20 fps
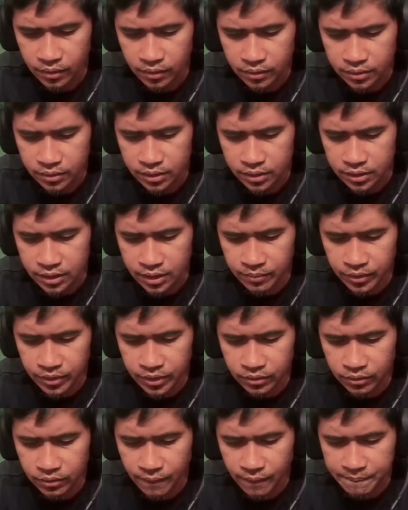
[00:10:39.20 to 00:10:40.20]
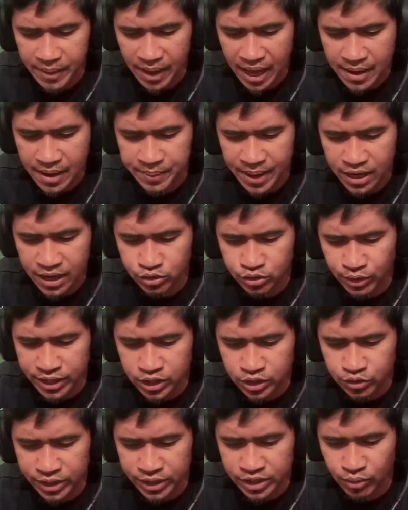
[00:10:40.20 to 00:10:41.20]
Oh, kita mo yan, oh. oh pang, pen,
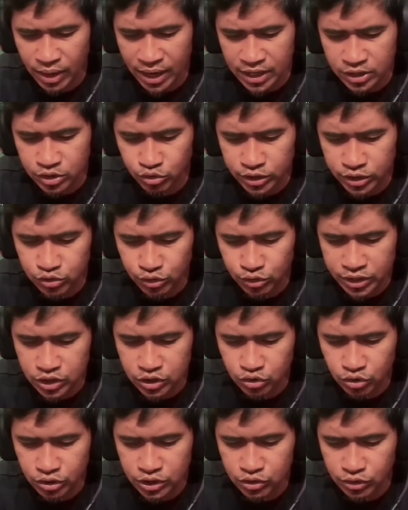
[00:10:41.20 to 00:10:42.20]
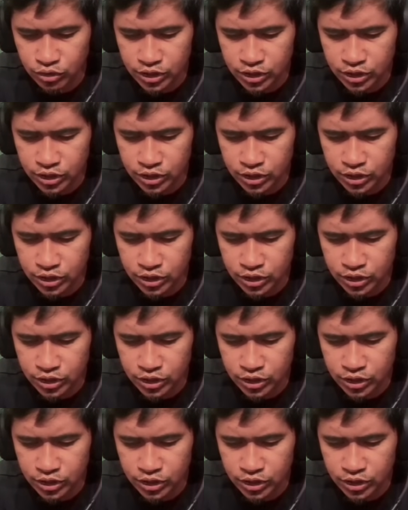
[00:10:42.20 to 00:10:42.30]
ching, ching, chwang, ching, ching, ching,